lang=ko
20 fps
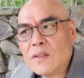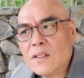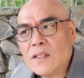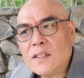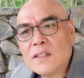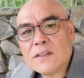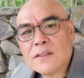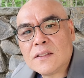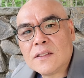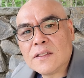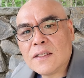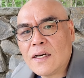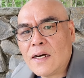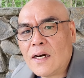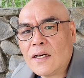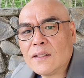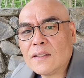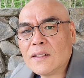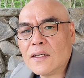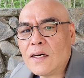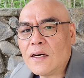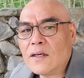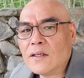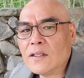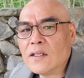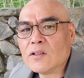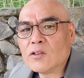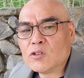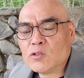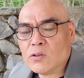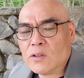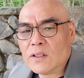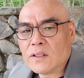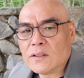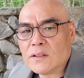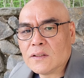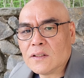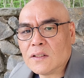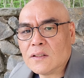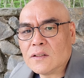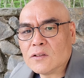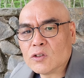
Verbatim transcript: 이성의 한계 안에 두었던